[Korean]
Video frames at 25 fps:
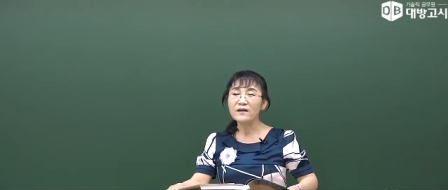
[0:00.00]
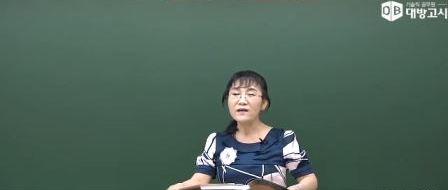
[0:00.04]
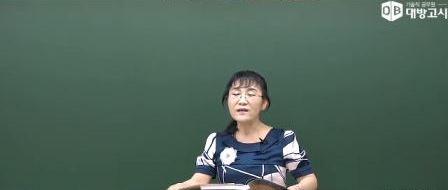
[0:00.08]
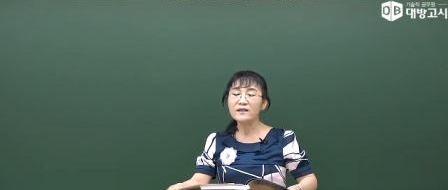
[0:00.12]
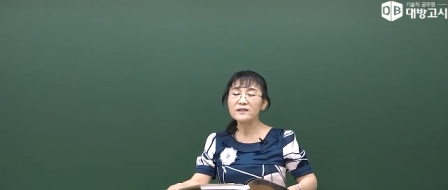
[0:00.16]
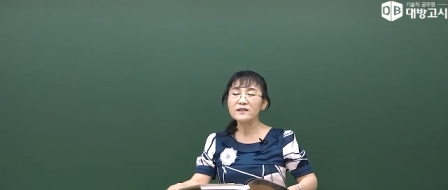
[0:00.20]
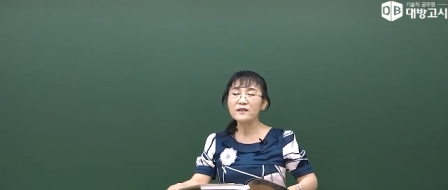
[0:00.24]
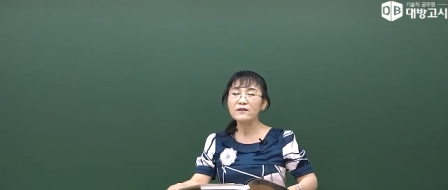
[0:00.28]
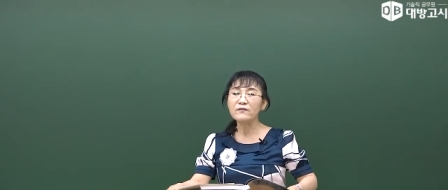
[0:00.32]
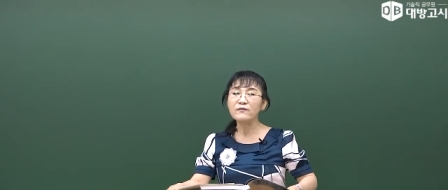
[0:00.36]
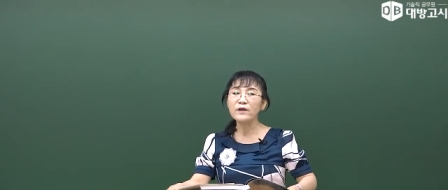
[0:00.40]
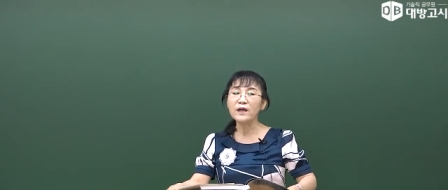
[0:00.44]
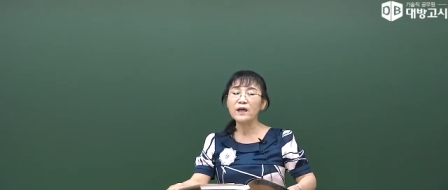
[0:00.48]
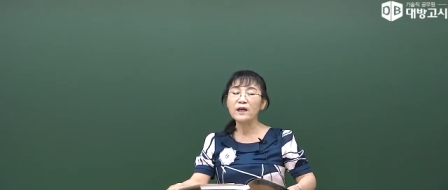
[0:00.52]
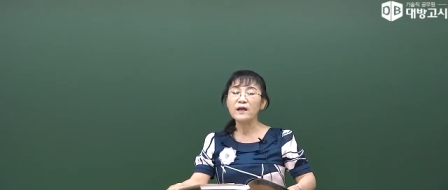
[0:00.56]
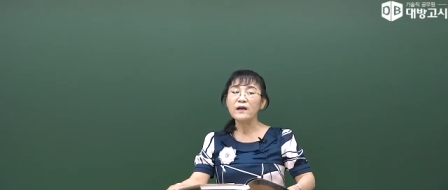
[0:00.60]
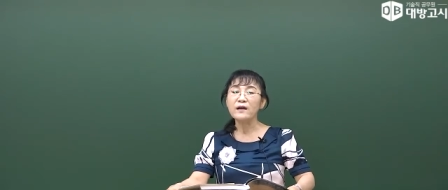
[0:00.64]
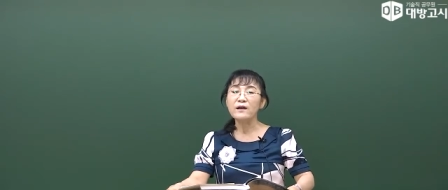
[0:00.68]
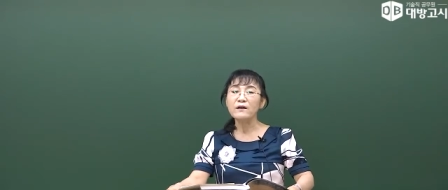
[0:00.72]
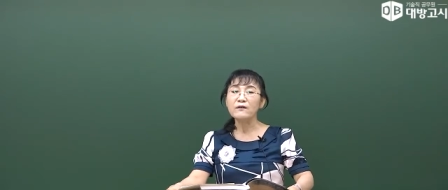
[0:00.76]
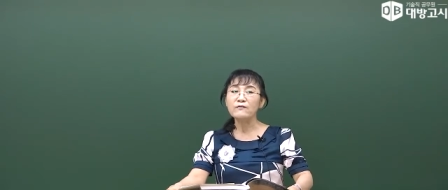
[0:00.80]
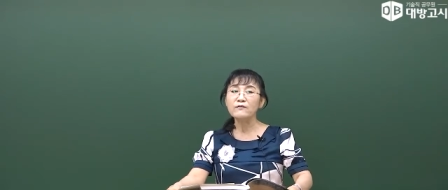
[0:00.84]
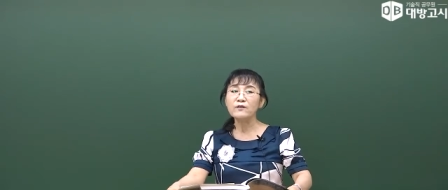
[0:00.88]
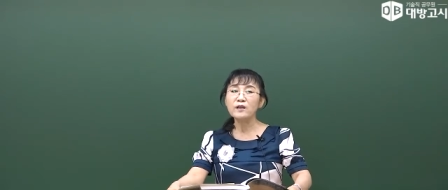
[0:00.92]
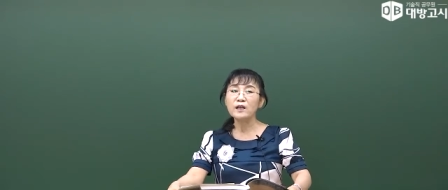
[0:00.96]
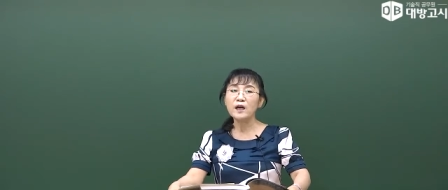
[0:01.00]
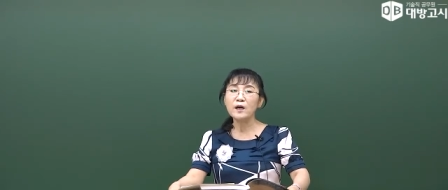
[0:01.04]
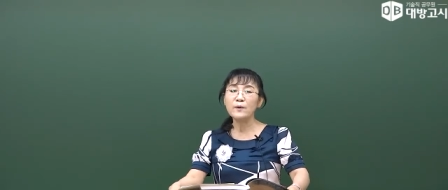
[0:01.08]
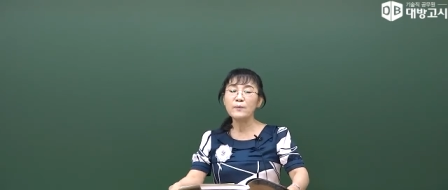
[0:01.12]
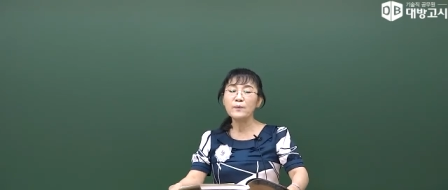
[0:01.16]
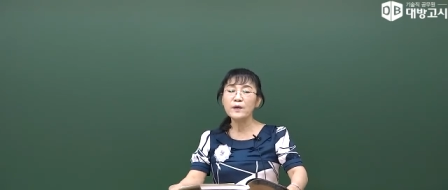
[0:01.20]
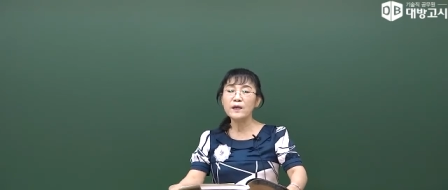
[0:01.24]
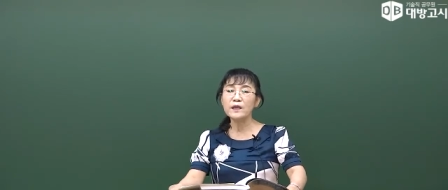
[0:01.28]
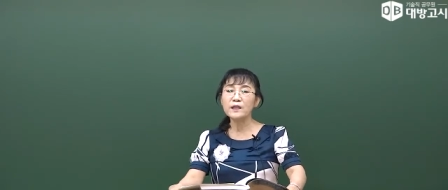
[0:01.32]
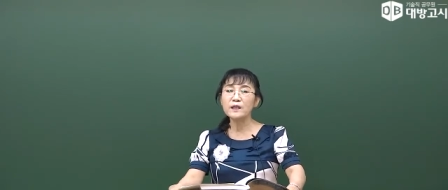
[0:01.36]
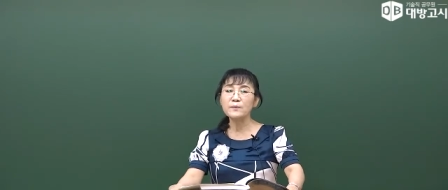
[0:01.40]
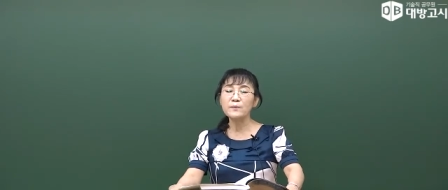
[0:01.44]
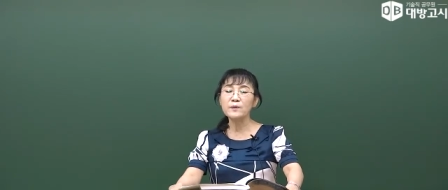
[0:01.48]
그래서 왜 우리가
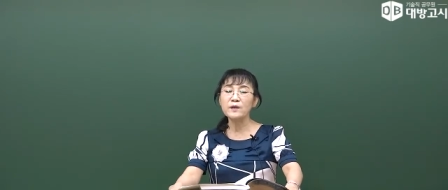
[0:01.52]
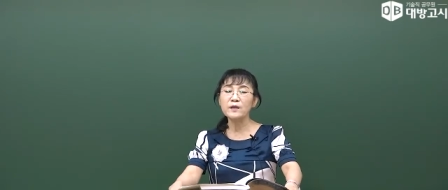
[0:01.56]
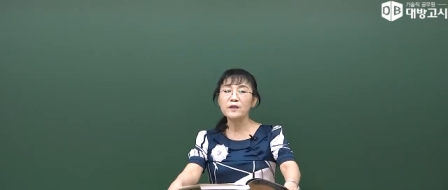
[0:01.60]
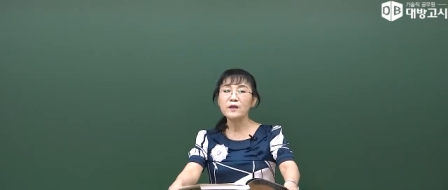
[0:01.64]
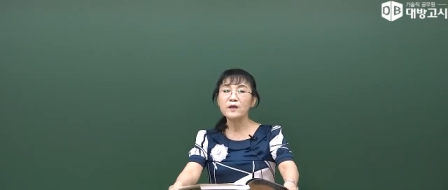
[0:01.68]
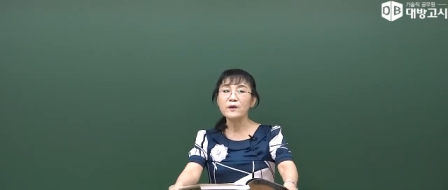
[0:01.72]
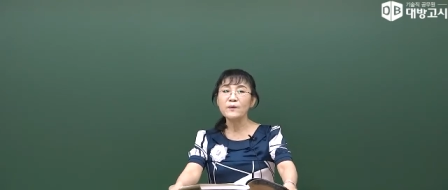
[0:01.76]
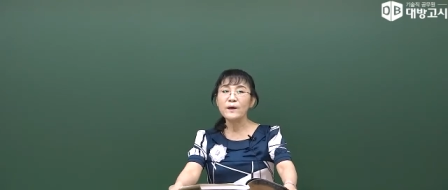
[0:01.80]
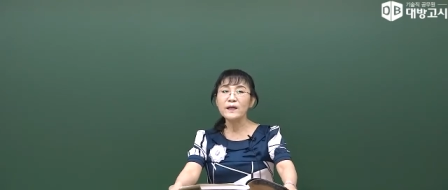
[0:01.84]
보게 되면